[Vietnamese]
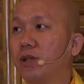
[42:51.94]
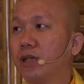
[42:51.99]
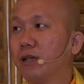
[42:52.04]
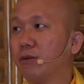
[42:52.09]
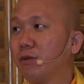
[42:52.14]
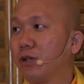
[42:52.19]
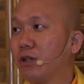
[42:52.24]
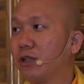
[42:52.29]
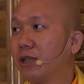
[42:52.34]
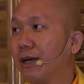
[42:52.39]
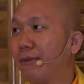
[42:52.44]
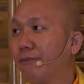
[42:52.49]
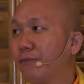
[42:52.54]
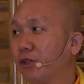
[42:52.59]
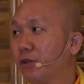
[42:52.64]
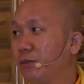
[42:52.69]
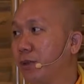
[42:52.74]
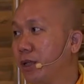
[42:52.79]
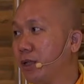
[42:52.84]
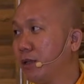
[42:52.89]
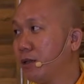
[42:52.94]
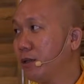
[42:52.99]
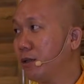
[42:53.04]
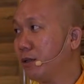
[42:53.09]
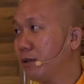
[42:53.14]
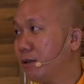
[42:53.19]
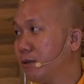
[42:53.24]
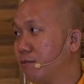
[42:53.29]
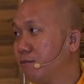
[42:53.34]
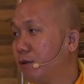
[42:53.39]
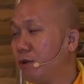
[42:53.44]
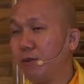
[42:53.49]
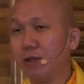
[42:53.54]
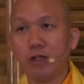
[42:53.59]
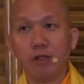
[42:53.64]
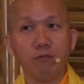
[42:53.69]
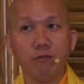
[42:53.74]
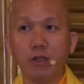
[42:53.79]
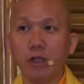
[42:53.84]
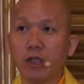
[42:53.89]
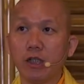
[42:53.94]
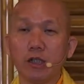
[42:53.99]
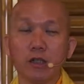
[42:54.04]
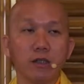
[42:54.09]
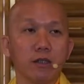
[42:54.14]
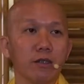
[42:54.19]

trong nội tâm của mình mà mình không biết